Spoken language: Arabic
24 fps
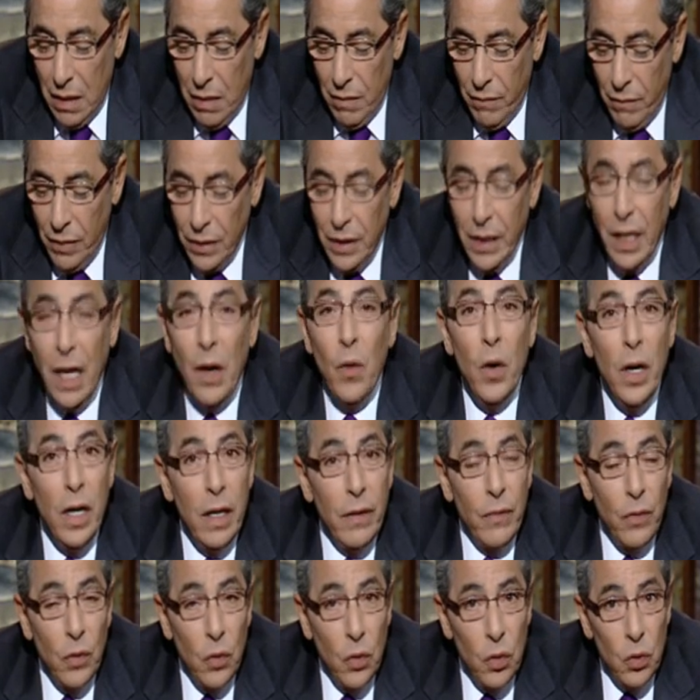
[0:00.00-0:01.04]

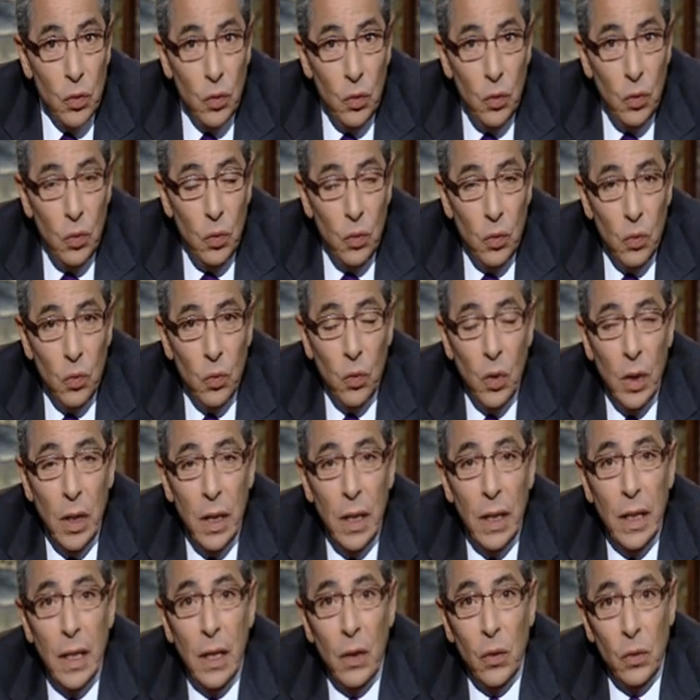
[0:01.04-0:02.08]
فتجولنا في الأردن
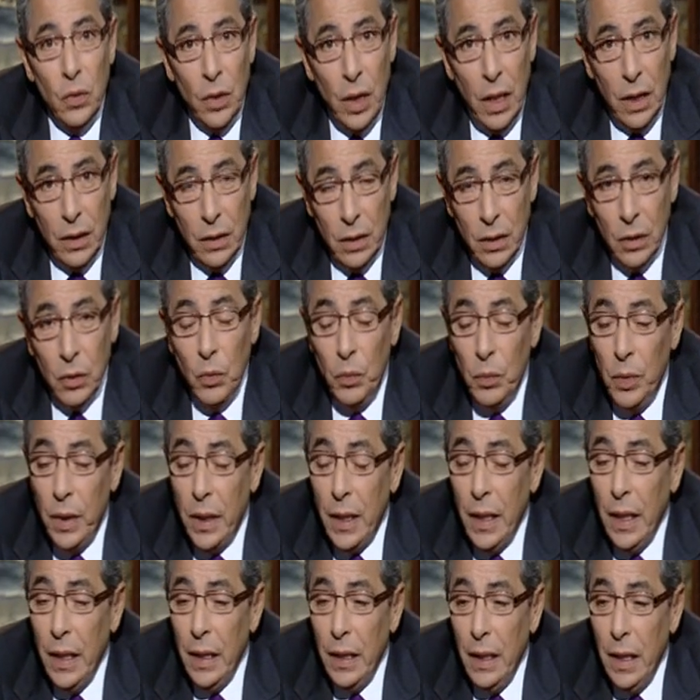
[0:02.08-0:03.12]
وأنا قلت لحضراتكم
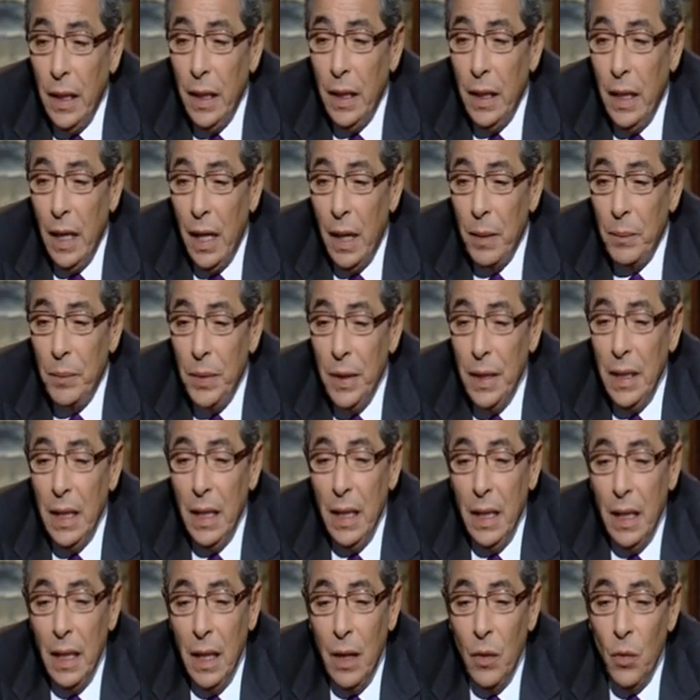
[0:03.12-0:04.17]
امبارح إن إحنا
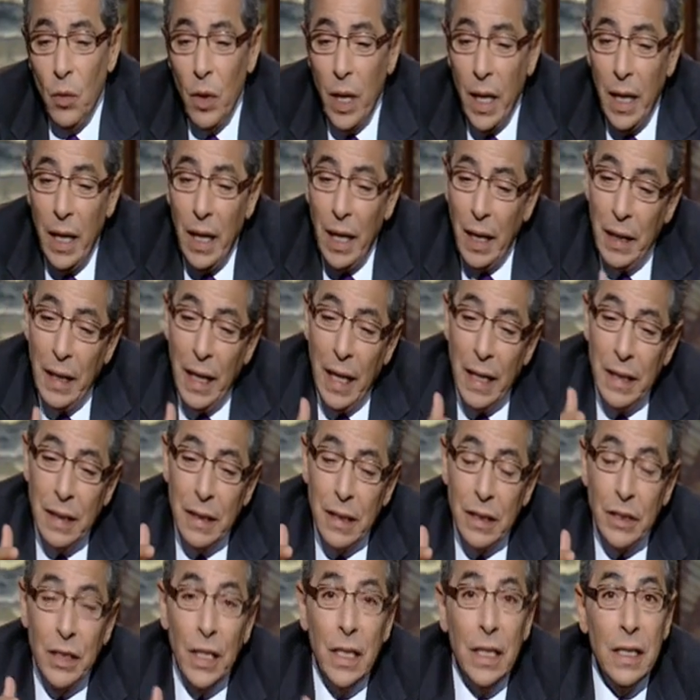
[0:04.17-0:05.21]
حبينا أو خ...
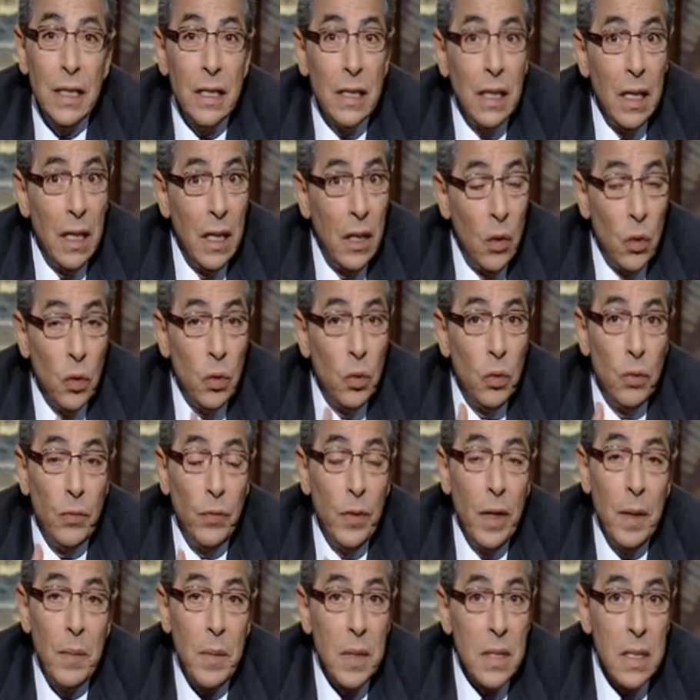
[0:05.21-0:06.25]
يعني عشان الأردن
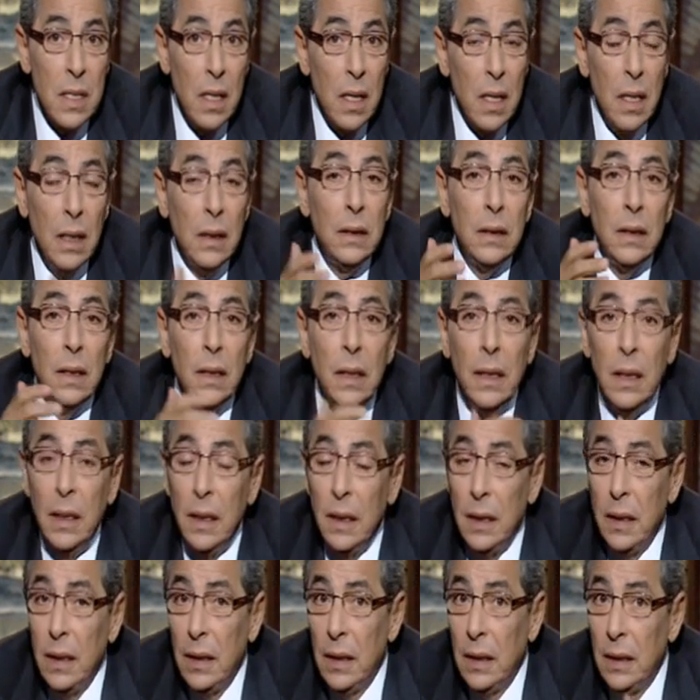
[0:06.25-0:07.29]
فيها مزارات
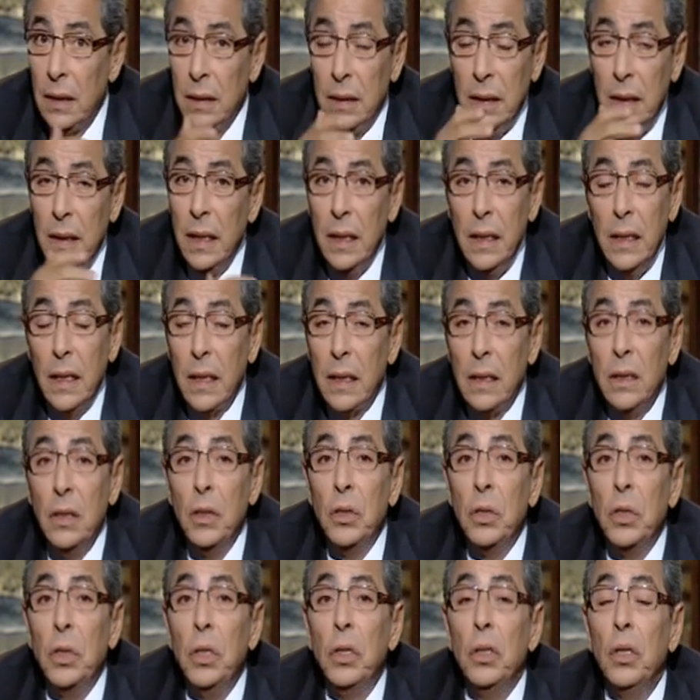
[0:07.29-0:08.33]
دينية
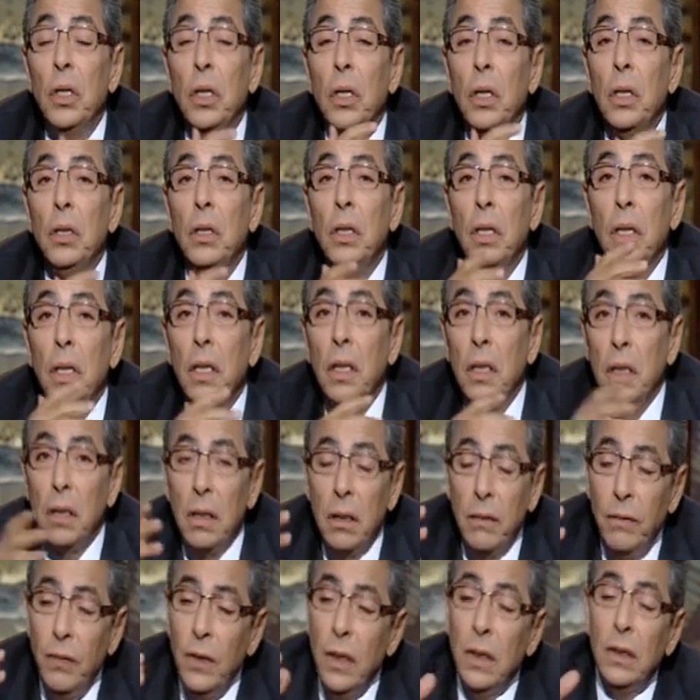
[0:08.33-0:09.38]
كتير جدا جدا
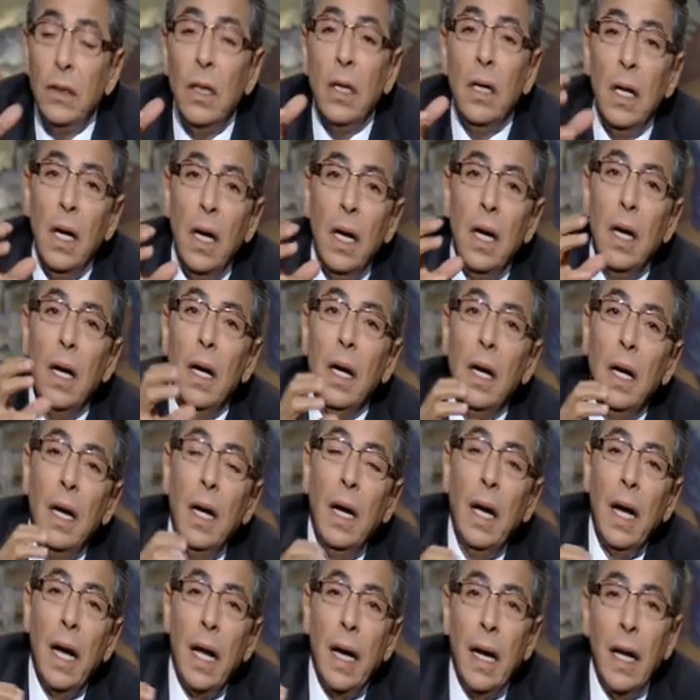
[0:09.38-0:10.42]
جدا فاخترنا
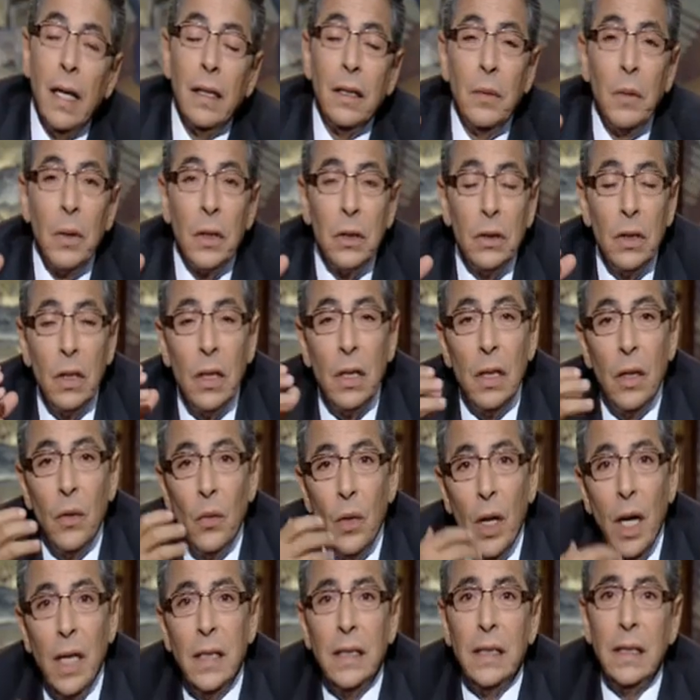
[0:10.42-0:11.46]
على قد ما
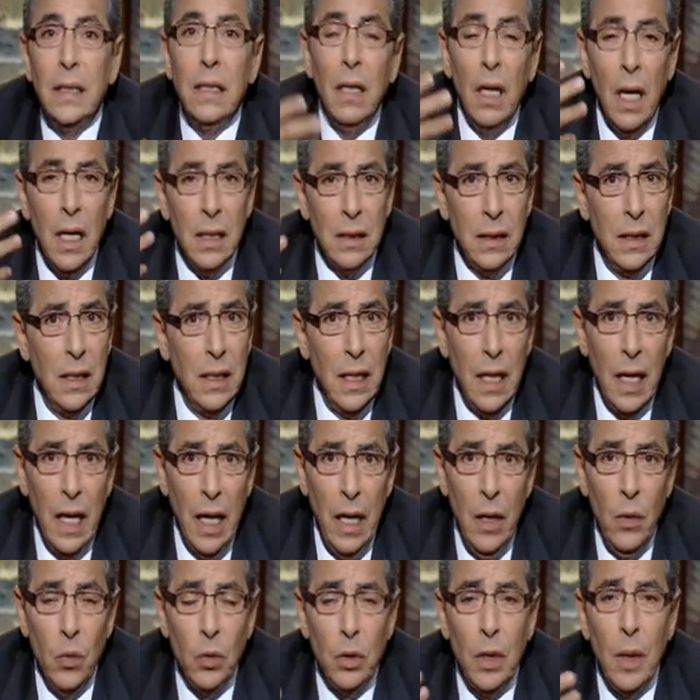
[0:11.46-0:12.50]
اخترنا حظنا
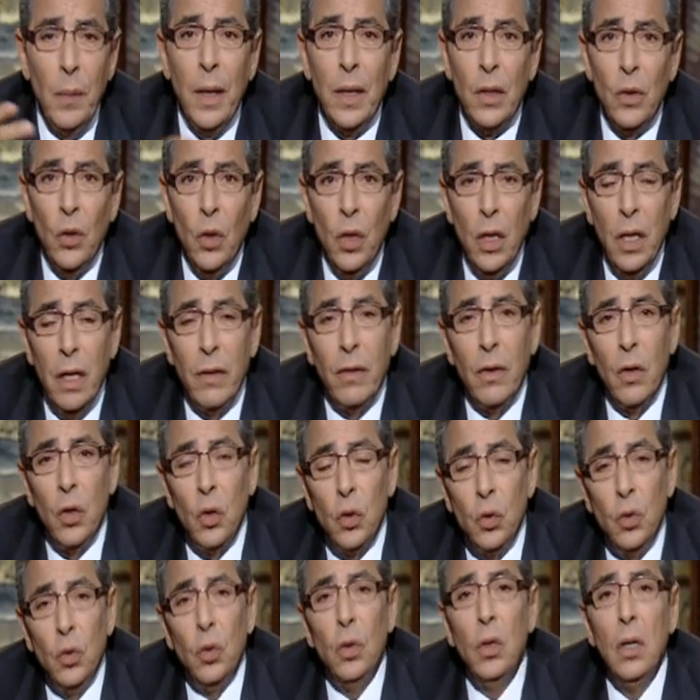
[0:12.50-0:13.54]
الحلو طبعا رحنا في
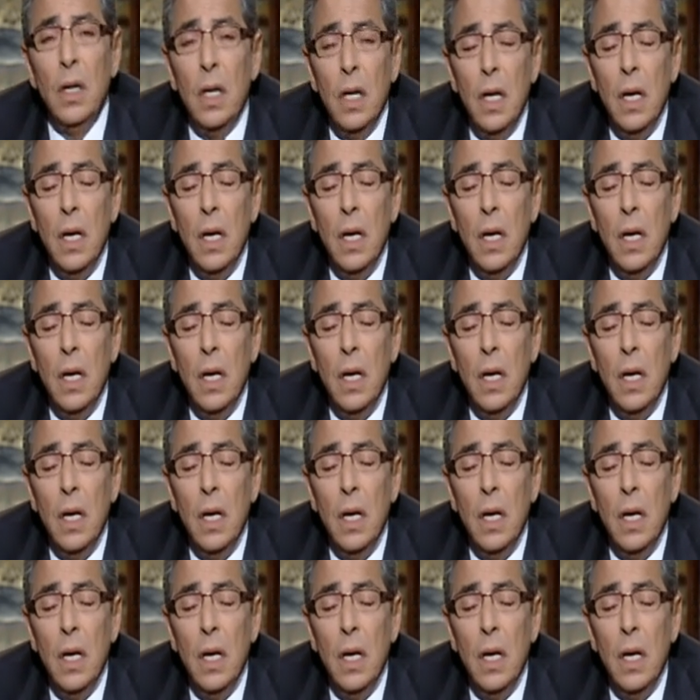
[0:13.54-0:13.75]
الأردن